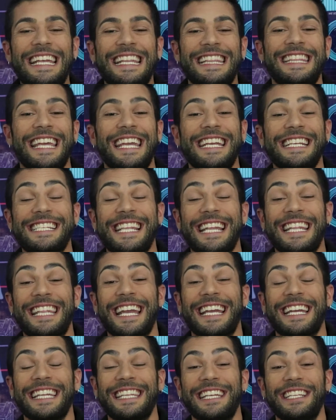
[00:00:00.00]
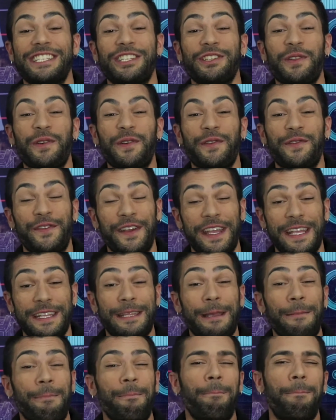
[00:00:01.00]
Desde a década de
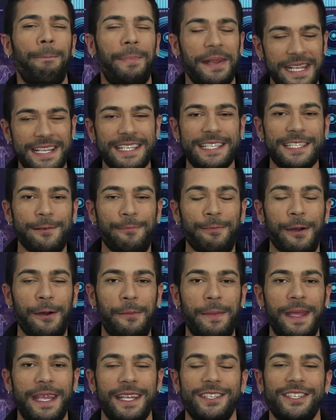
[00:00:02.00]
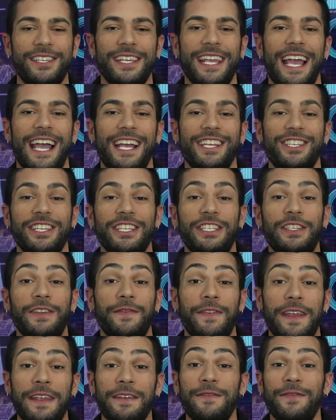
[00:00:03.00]
90, principalmente, a gente
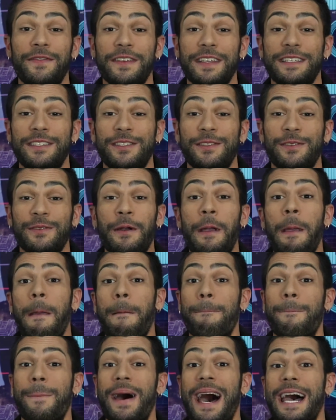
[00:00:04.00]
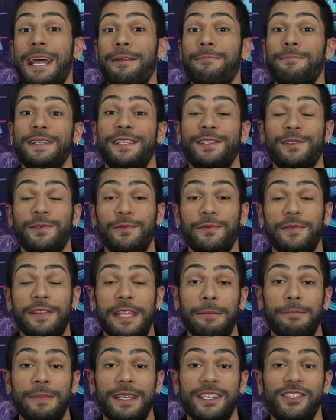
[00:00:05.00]
vem visto Barbies com
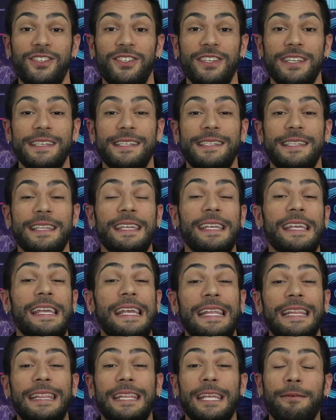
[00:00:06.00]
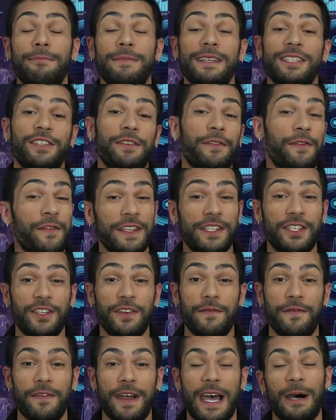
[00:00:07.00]
temas Disney, temas de
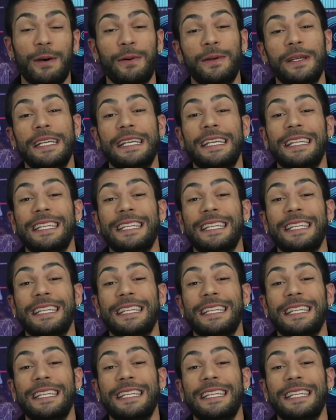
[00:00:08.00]
festival,